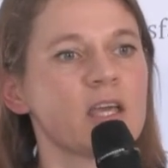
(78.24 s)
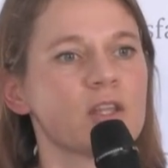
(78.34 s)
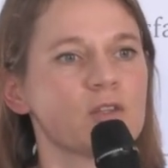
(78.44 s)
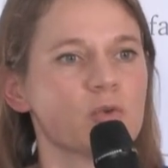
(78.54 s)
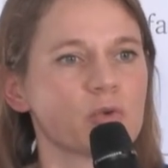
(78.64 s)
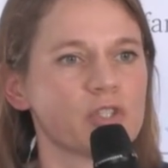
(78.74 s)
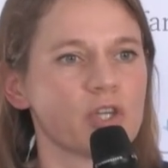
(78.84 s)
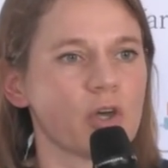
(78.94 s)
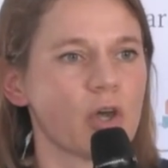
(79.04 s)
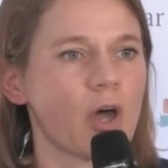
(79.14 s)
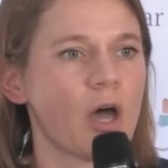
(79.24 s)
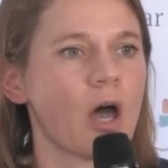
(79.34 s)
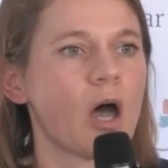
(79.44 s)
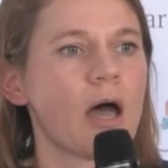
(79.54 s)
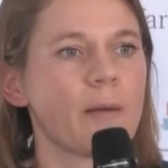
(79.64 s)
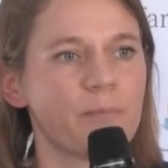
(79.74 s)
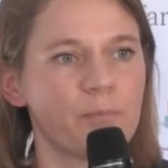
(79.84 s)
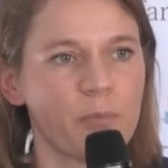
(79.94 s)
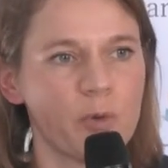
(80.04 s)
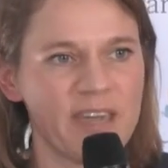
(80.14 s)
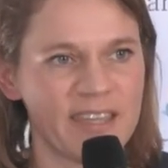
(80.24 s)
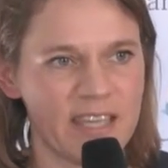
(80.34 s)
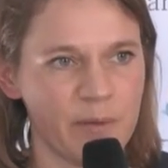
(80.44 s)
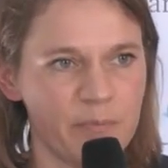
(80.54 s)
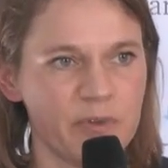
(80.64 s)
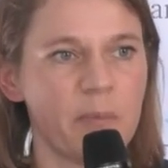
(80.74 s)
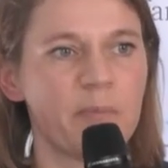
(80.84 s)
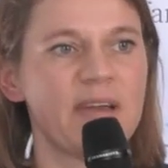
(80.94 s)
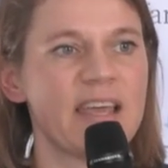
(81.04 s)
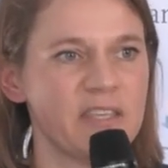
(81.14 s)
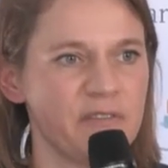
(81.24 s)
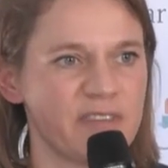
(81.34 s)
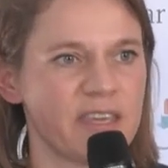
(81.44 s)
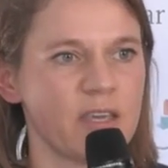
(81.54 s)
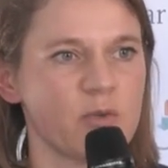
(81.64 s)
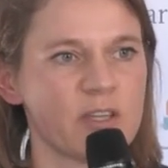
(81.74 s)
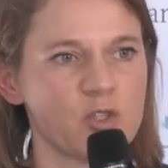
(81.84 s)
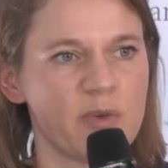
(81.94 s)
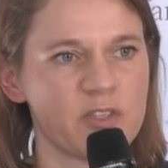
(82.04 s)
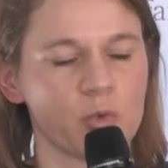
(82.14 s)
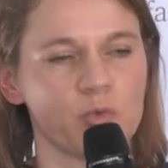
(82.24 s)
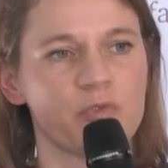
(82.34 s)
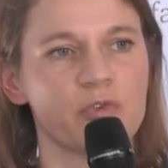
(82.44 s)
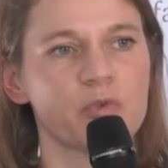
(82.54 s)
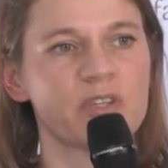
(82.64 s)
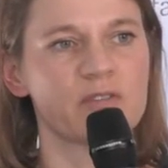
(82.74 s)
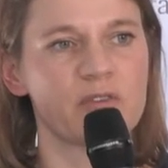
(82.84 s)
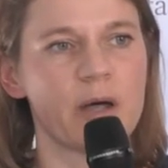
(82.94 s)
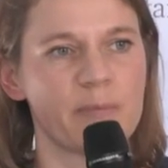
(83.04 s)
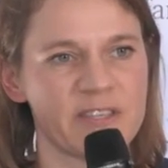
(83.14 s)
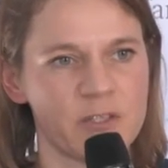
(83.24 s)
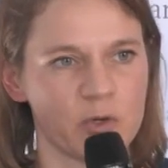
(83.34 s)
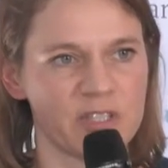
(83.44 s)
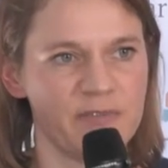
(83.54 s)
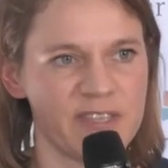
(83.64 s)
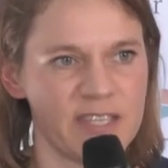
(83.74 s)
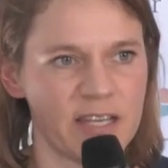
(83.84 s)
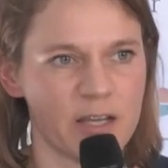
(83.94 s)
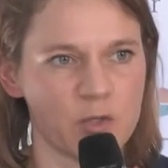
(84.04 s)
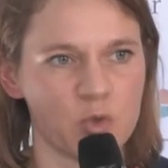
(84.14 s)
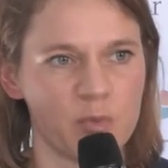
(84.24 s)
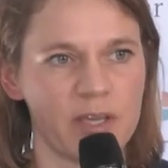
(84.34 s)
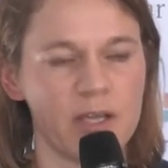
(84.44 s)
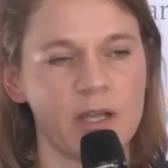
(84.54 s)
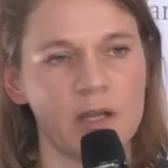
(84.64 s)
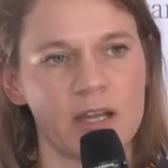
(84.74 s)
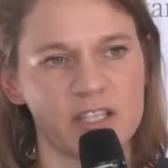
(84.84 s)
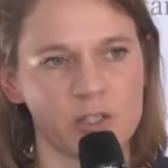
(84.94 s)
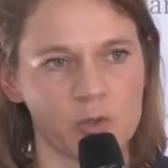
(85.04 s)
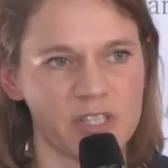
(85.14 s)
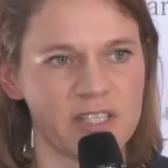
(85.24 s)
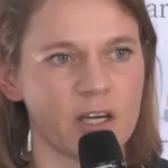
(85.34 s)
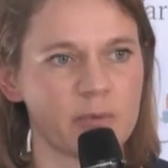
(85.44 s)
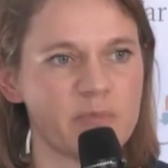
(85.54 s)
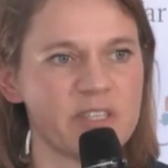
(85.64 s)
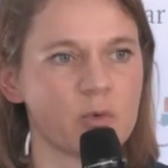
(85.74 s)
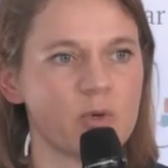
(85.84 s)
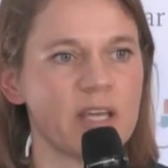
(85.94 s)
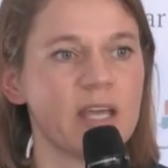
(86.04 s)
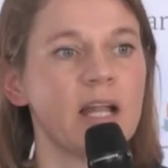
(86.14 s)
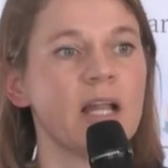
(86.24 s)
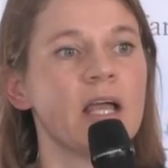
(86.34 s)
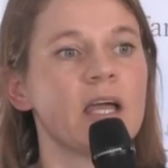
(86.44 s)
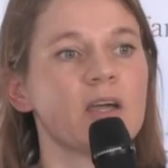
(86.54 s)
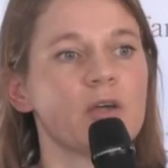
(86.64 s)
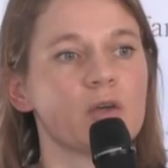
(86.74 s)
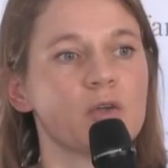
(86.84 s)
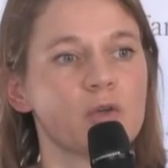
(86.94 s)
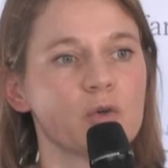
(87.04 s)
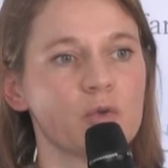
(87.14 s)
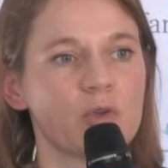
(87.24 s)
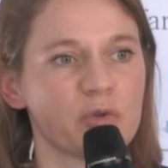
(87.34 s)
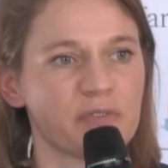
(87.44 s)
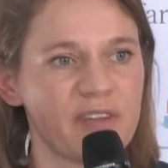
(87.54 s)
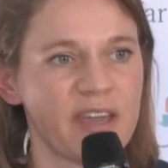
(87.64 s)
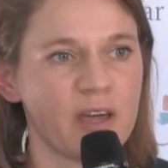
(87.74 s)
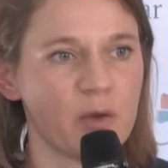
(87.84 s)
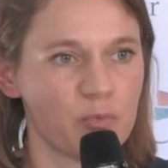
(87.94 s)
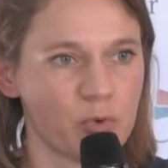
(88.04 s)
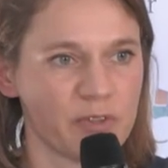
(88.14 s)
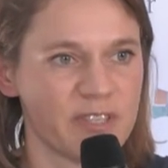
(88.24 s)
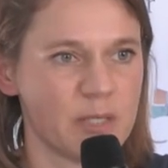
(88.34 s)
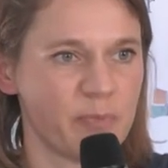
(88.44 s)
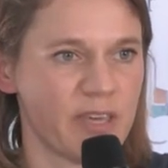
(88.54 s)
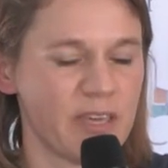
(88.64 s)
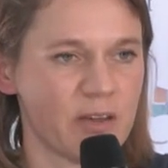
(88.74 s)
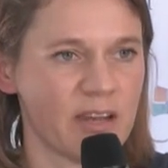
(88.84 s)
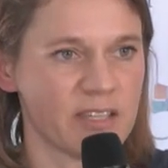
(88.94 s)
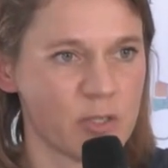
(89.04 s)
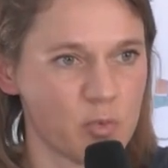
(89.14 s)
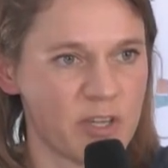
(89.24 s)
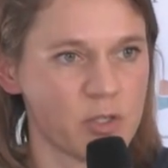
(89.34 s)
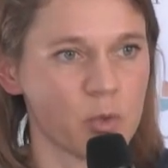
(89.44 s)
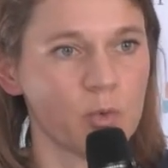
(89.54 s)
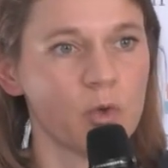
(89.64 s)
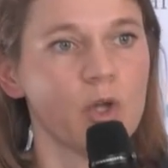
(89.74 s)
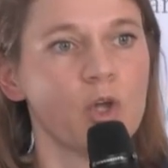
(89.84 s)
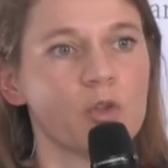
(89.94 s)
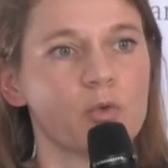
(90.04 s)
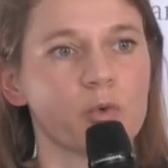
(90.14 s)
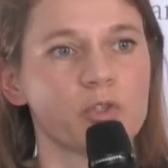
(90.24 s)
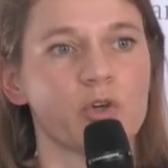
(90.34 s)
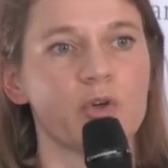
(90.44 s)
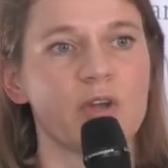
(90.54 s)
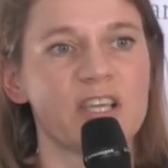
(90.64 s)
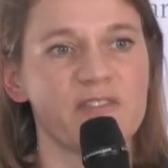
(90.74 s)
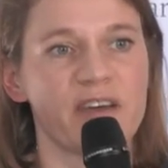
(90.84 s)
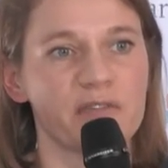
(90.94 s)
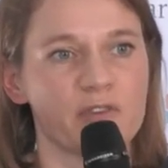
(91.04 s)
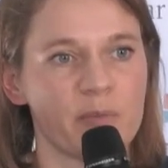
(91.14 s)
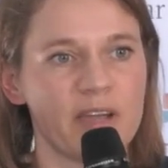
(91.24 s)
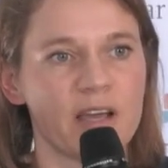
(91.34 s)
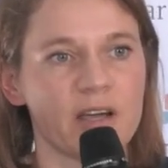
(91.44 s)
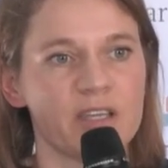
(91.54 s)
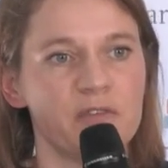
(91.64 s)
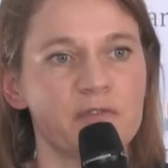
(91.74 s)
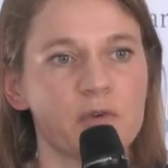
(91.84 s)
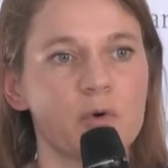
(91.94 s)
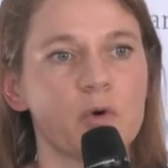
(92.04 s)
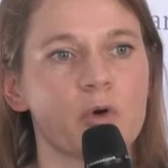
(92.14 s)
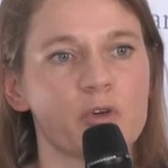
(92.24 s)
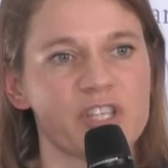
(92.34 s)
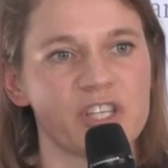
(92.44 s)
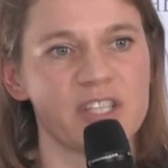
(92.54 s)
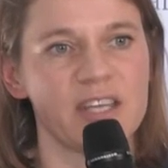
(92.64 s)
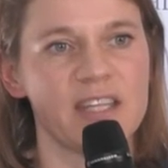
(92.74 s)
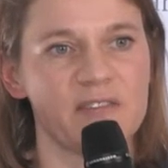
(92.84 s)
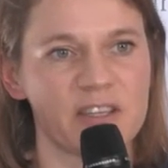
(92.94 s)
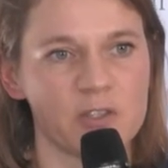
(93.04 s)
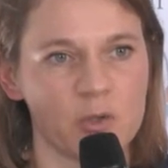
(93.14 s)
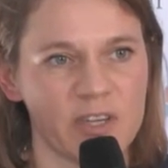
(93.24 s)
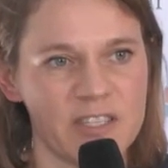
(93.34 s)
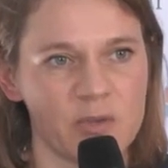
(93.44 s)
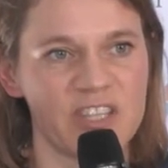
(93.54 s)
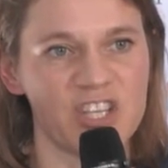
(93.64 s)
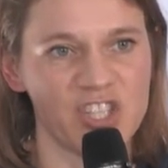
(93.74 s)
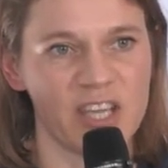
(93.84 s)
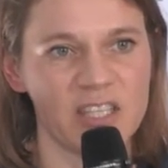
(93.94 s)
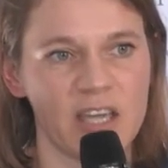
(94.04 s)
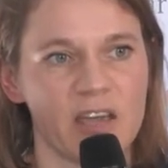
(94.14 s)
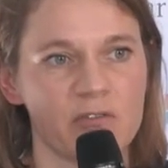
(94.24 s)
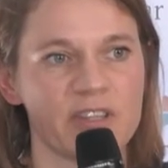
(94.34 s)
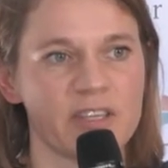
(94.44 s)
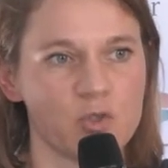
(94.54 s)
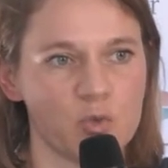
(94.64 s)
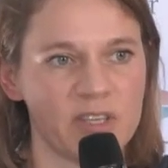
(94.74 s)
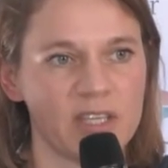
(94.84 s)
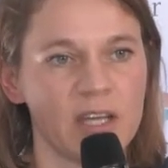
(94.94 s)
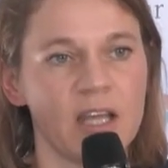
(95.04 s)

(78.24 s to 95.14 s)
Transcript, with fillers: Donc, Première étape, planifier une extubation. Nous venons d'avoir un patient difficile à intuber, la chirurgie s'est quand même déroulée. Euh, que doit-on faire pour anticiper euh, l'extubation Donc euh, la sphère est formelle, hein. il faut rechercher des facteurs de risque d'échec avant d'extuber.